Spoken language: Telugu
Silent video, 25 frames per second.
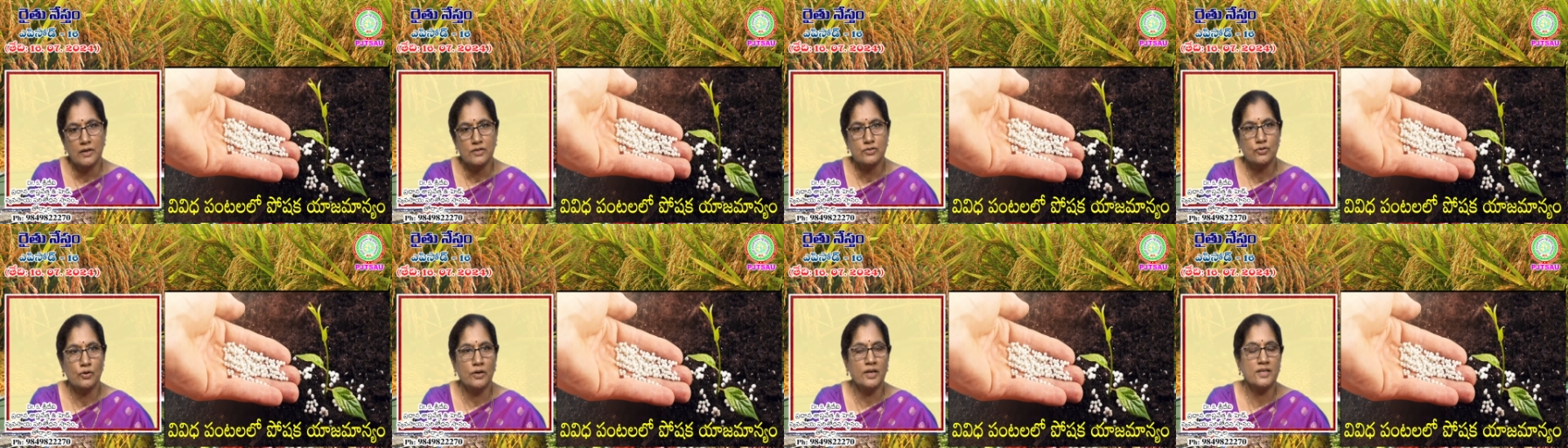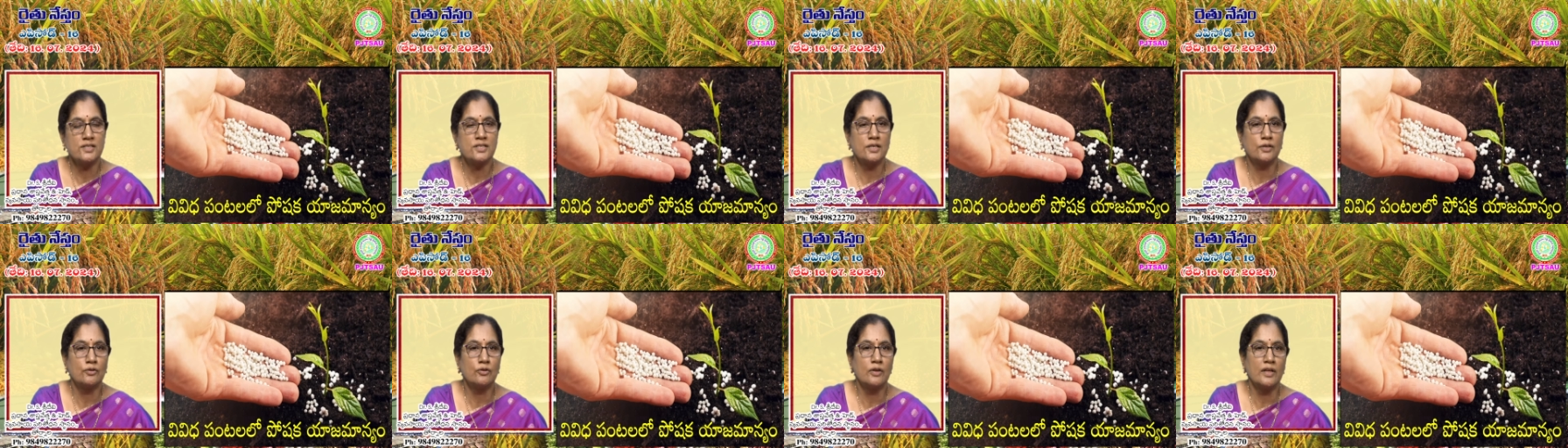సోయా
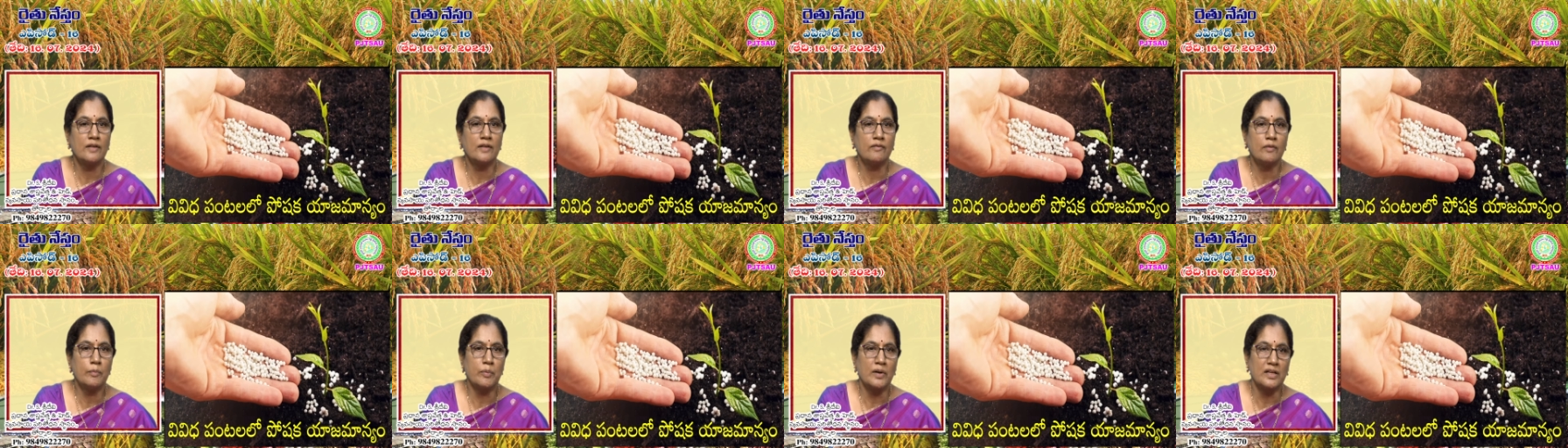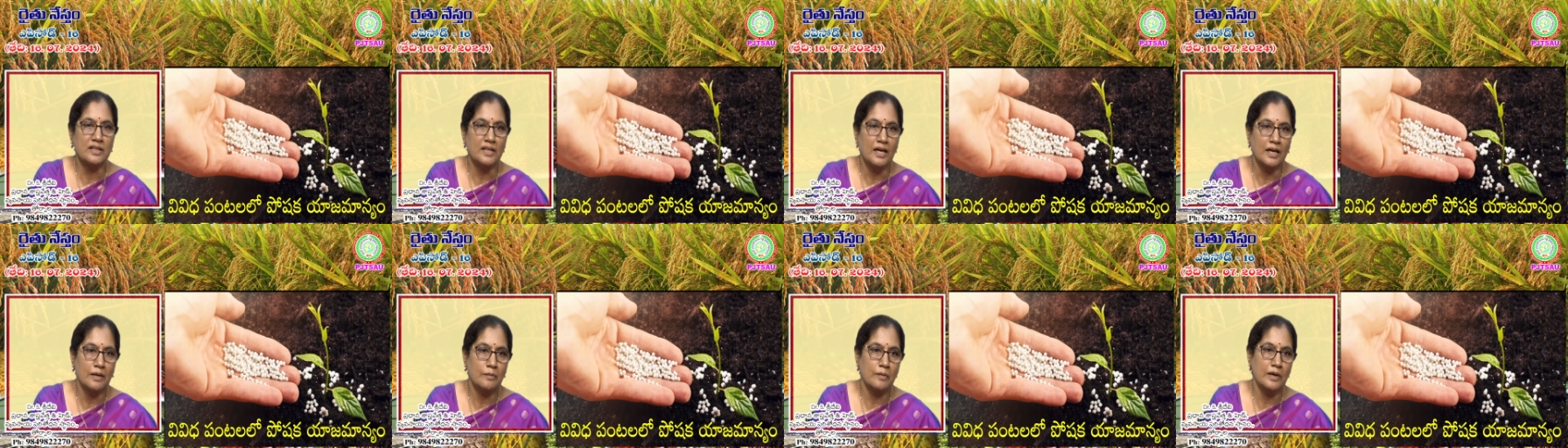చిక్కుడు ఇవి
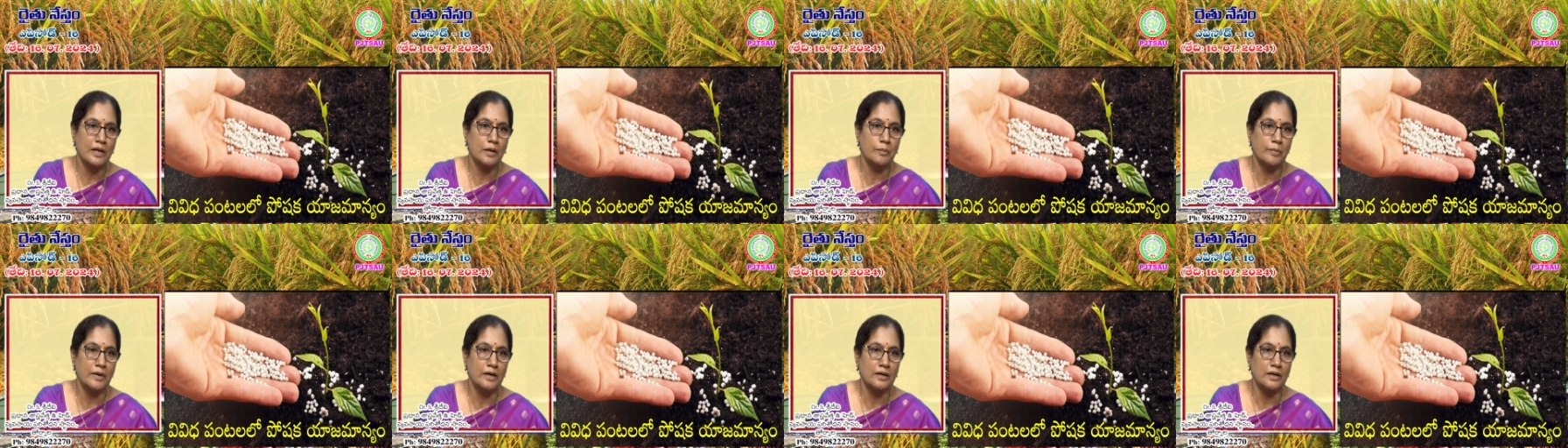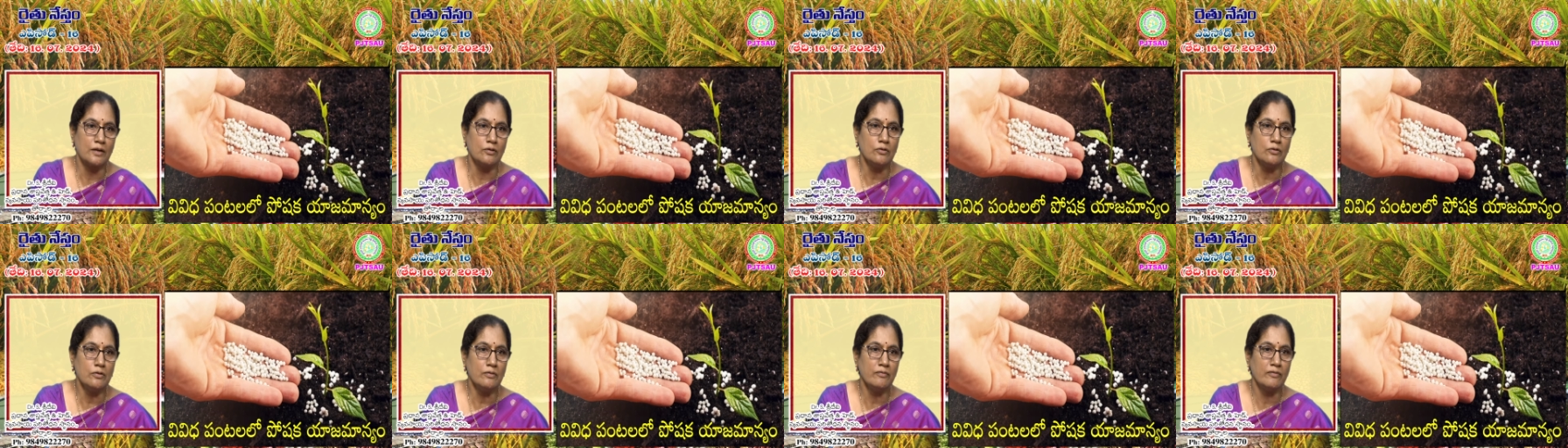ప్రధానమైన
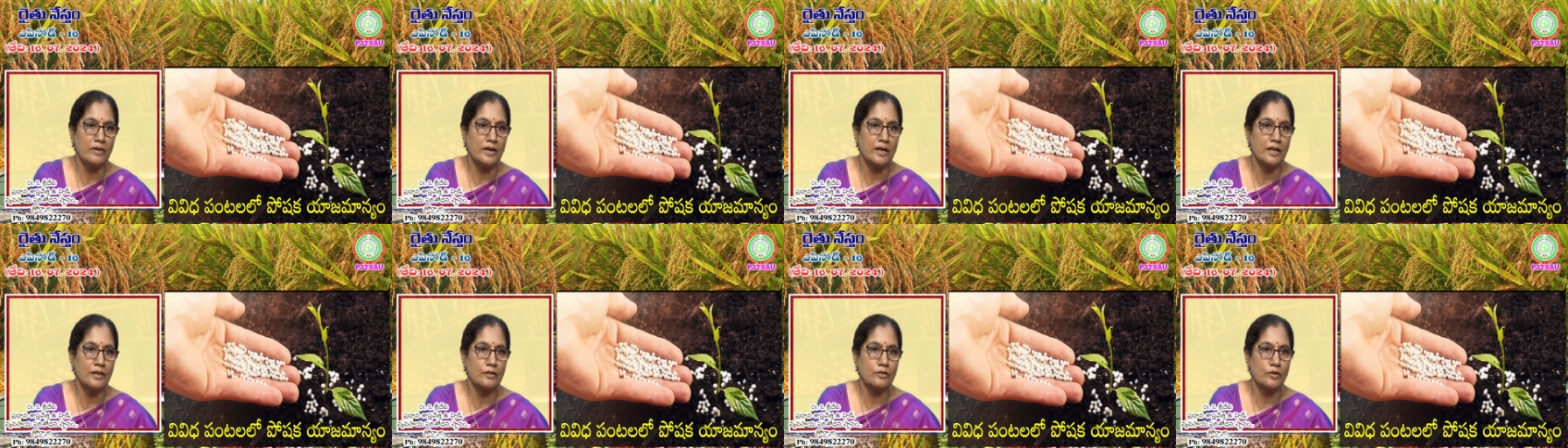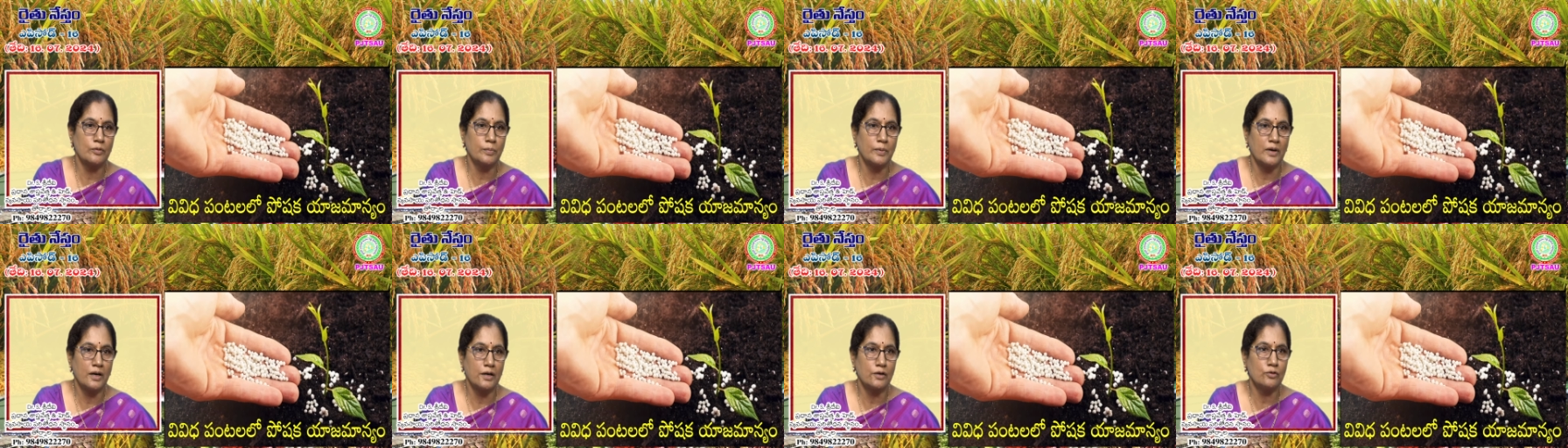పంటలు
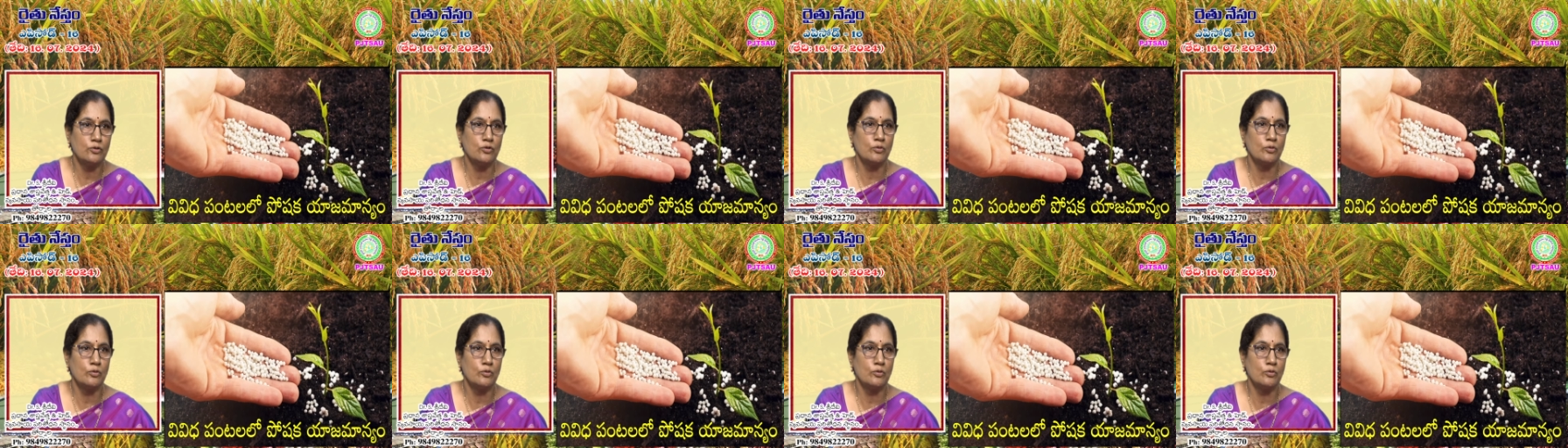వీటితో పాటు